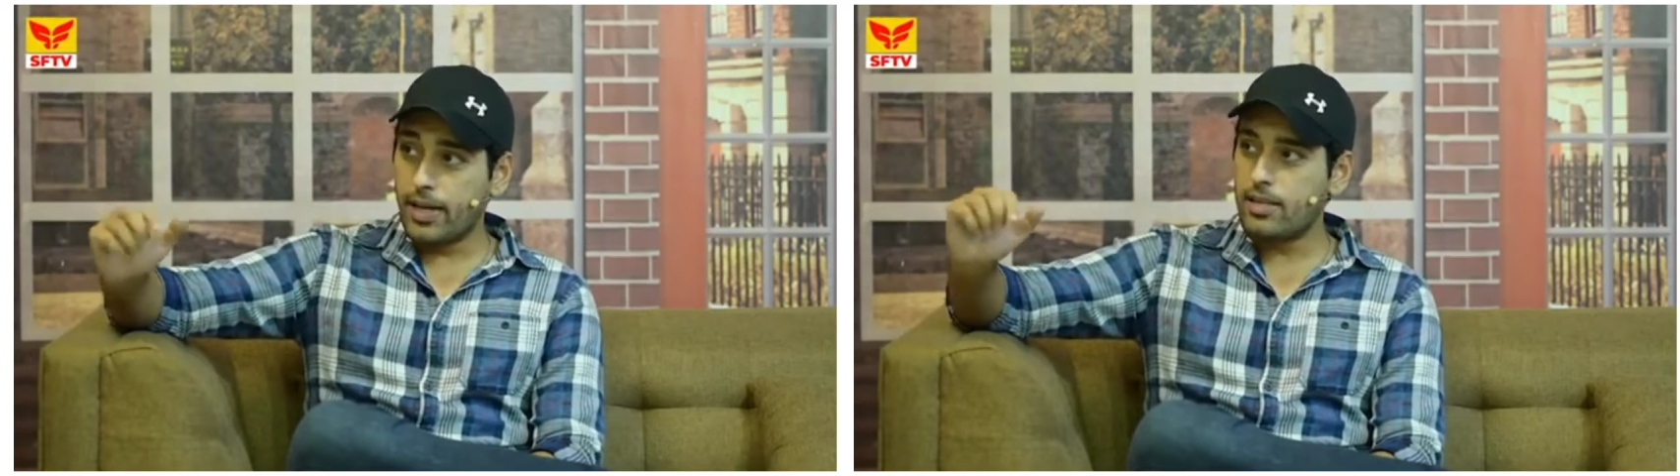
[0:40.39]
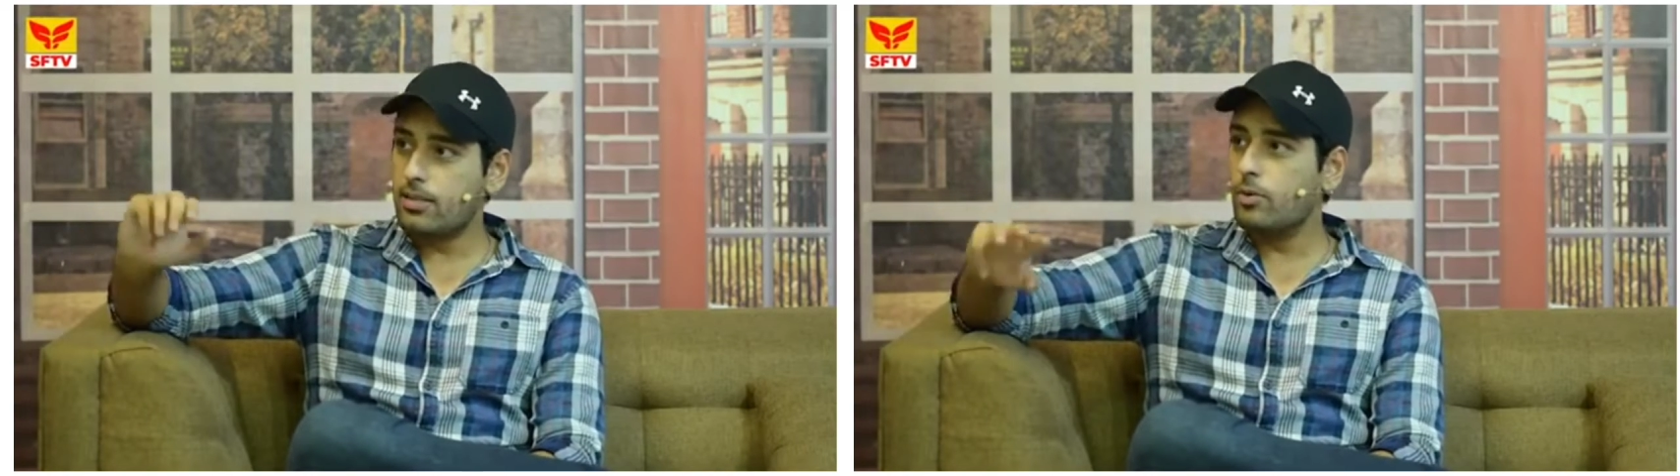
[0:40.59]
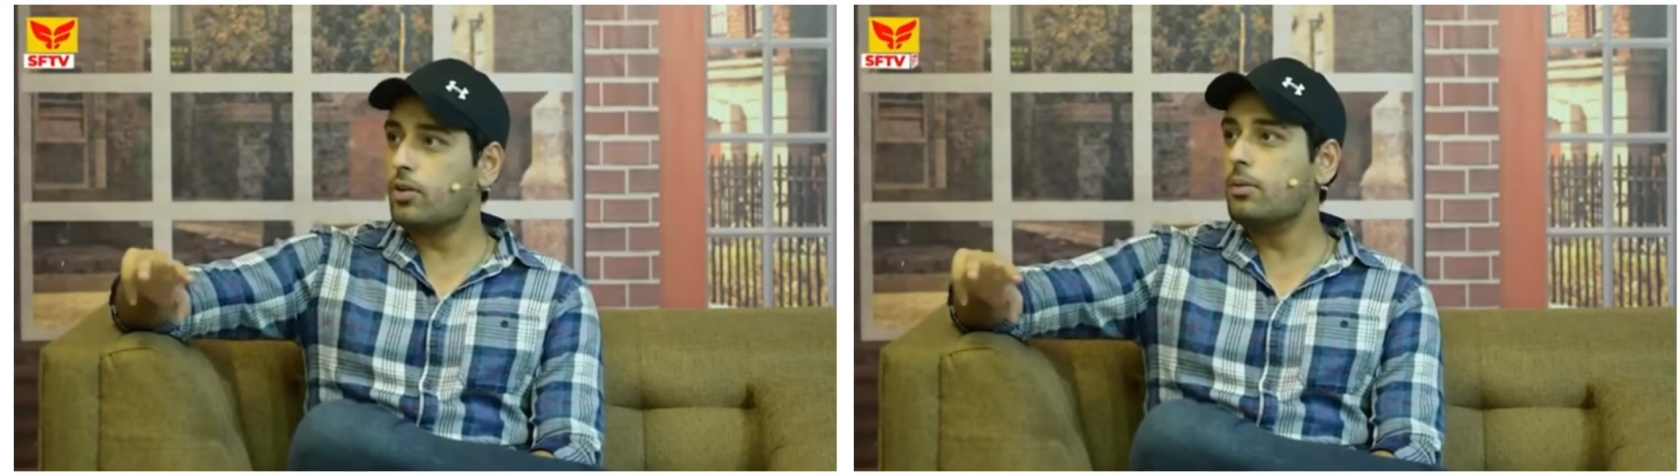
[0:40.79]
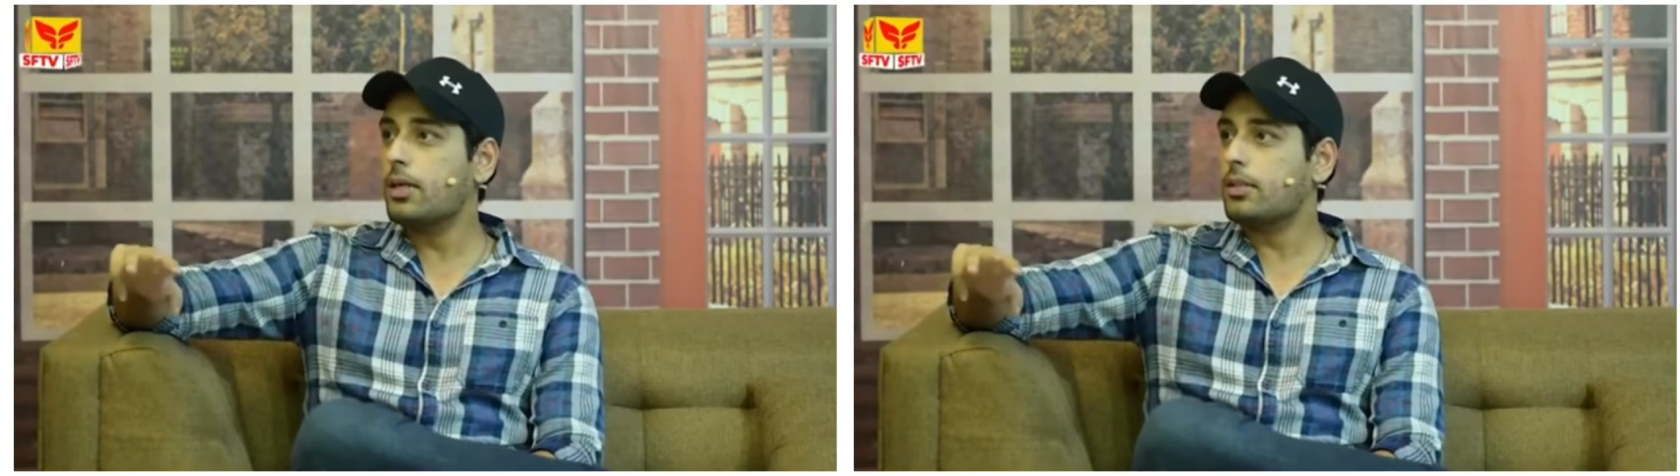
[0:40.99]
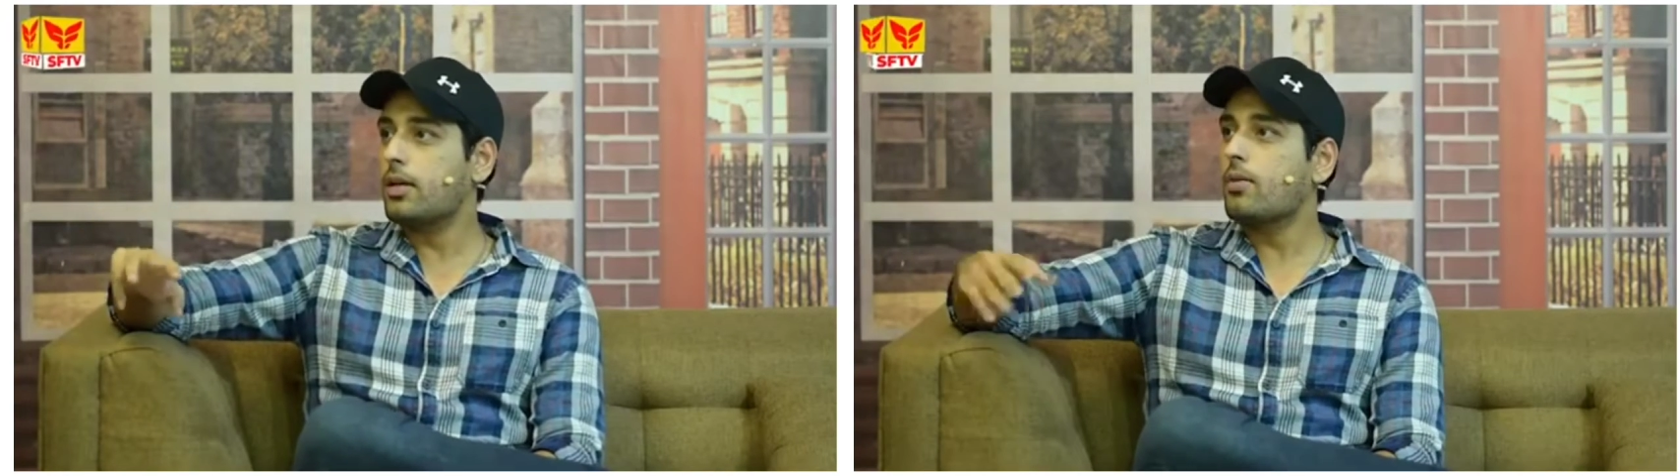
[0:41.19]
पैकेज है मैं उनकी
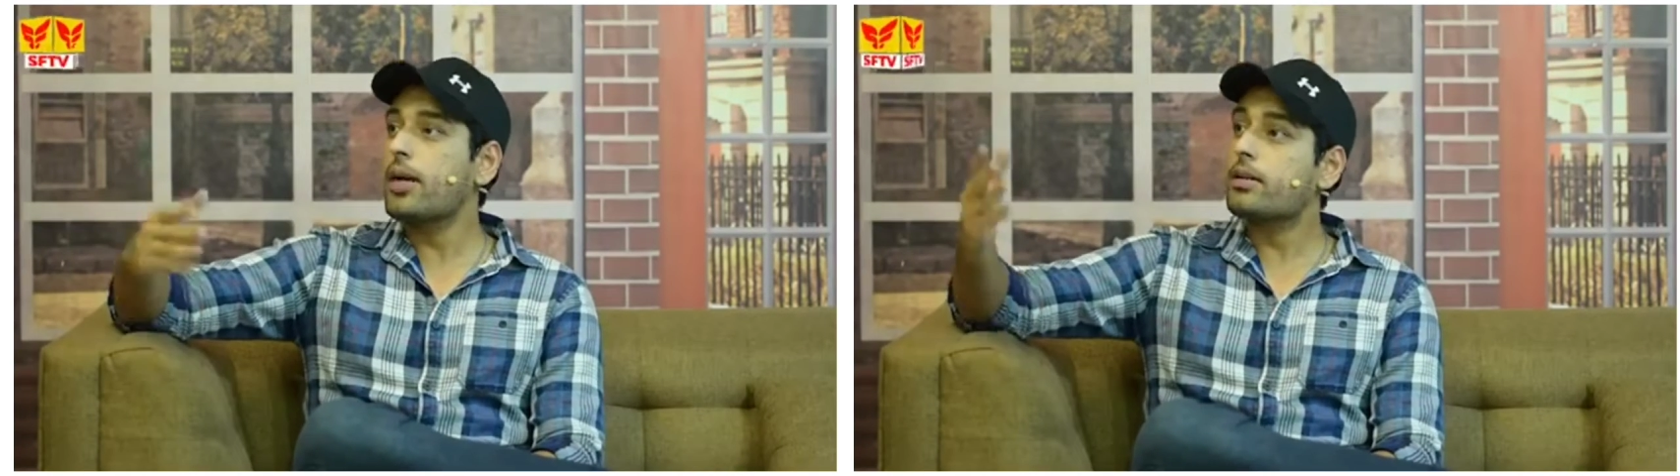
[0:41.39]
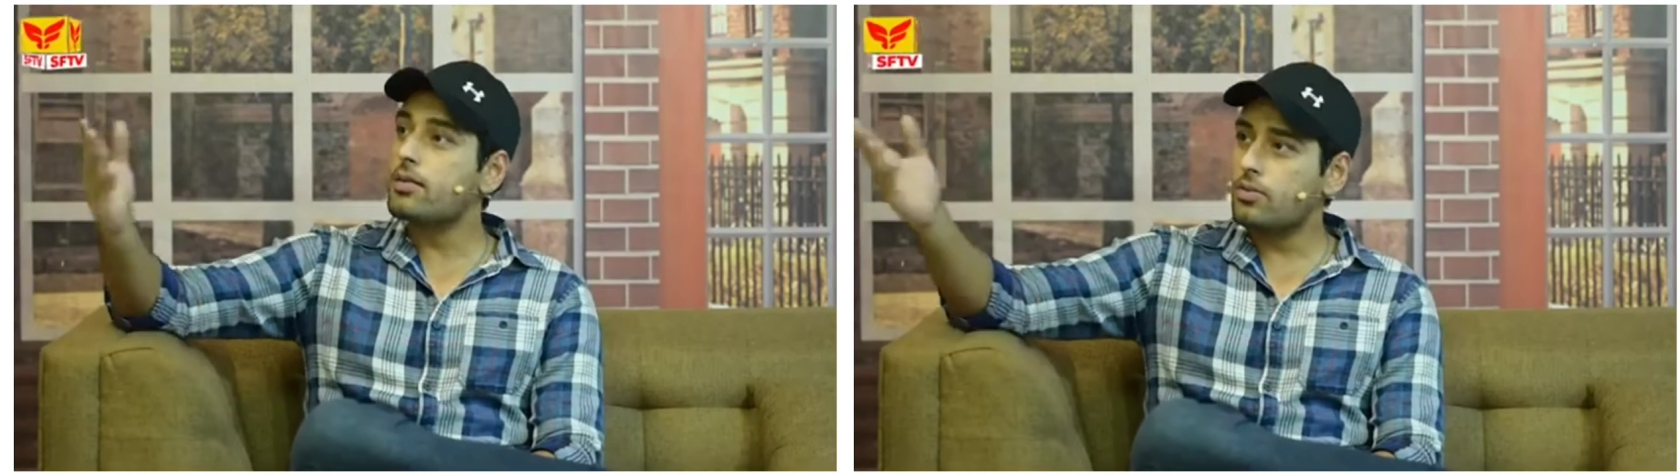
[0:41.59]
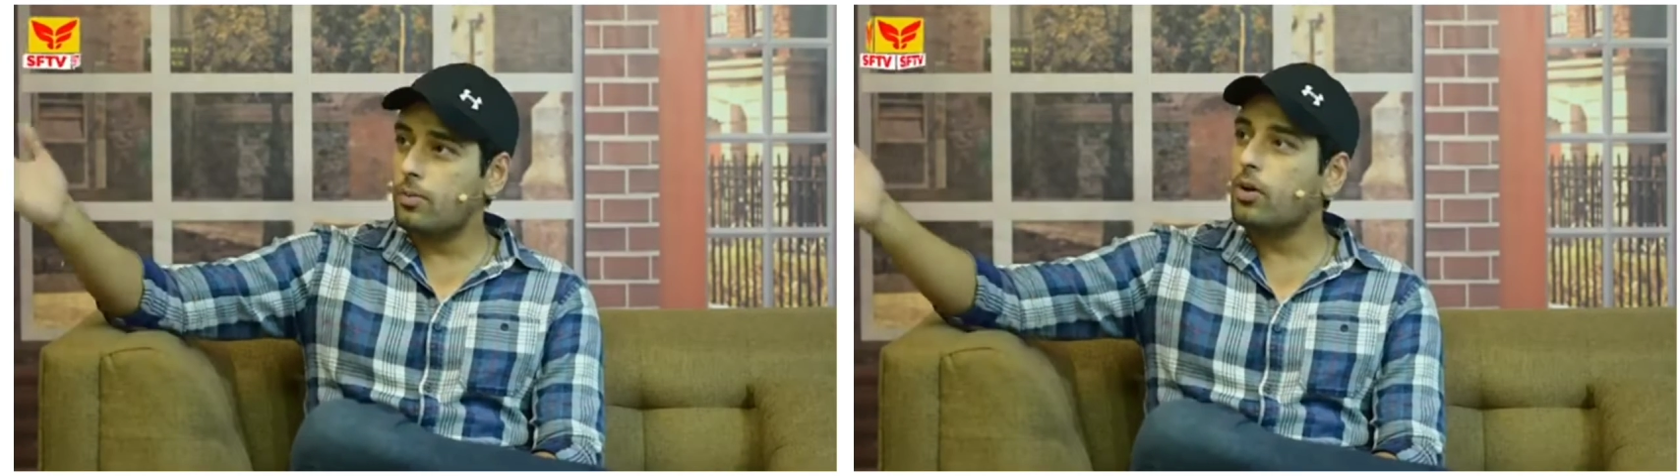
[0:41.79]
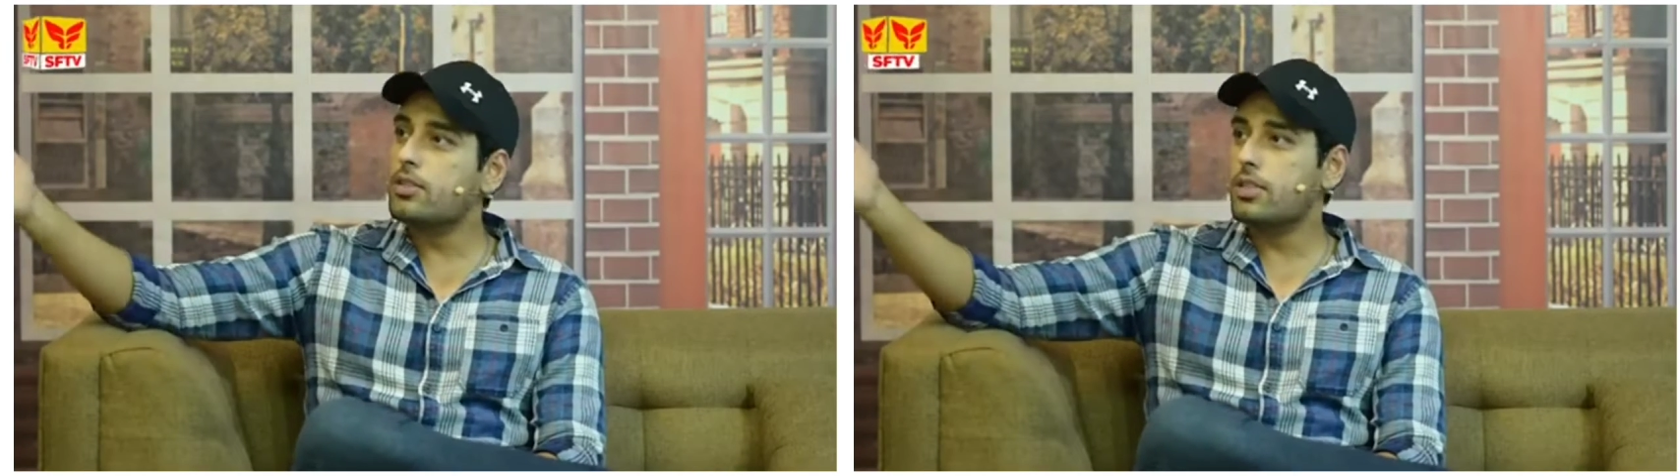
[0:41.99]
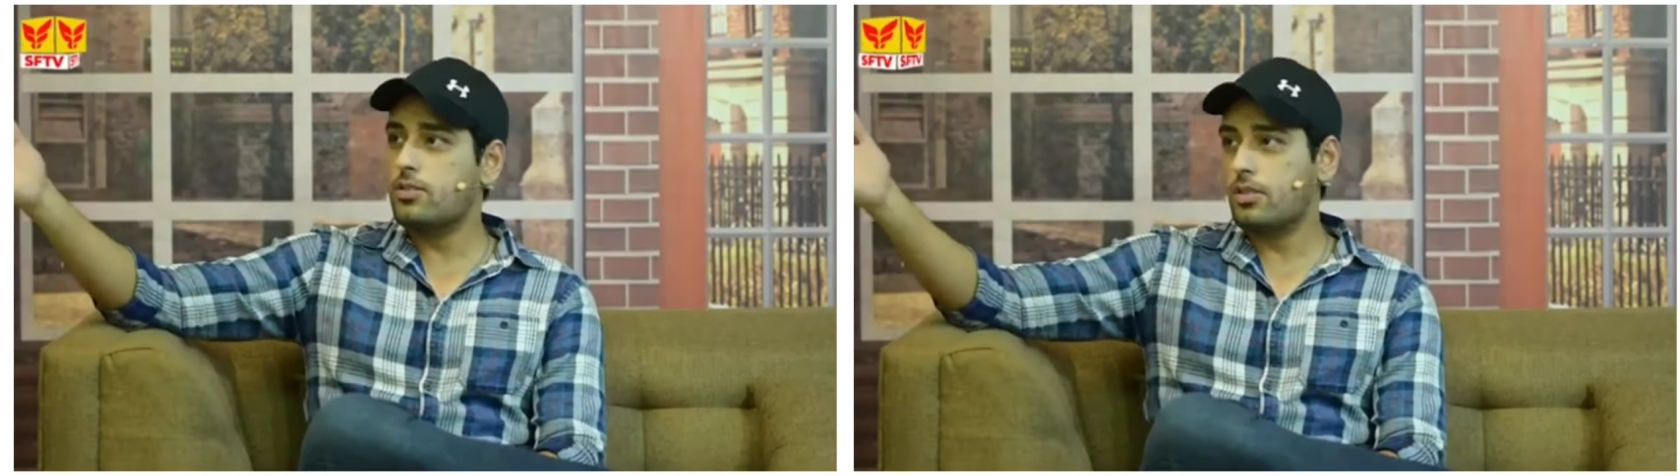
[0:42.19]
बात कर रहा हूँ एक्टर्स तो बहुत